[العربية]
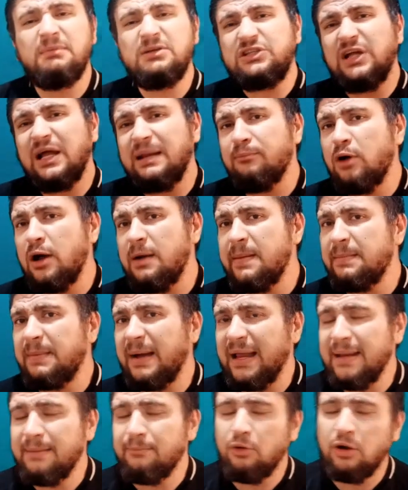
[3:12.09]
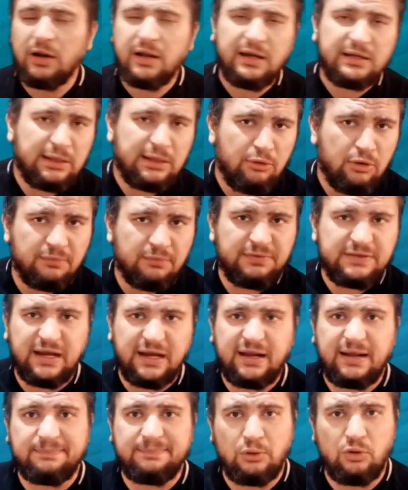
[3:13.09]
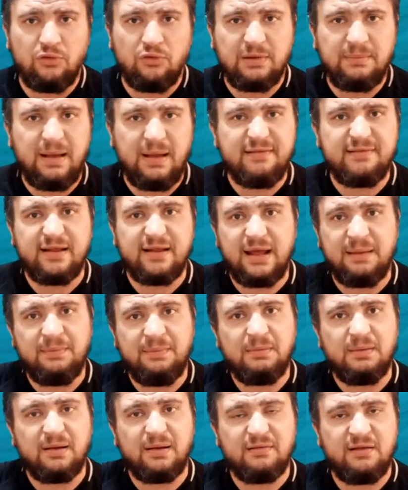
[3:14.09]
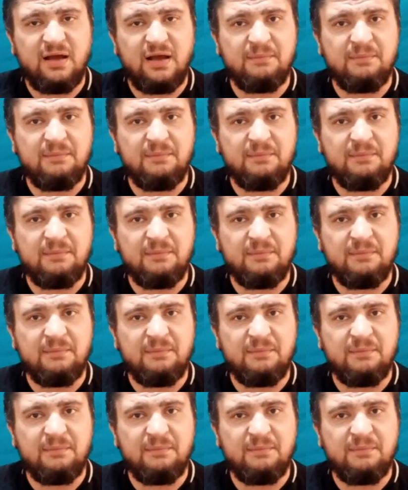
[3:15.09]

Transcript: مش ده المهم يا معلم وارجع دور في تاريخ كابتن حسام حسن قبل ما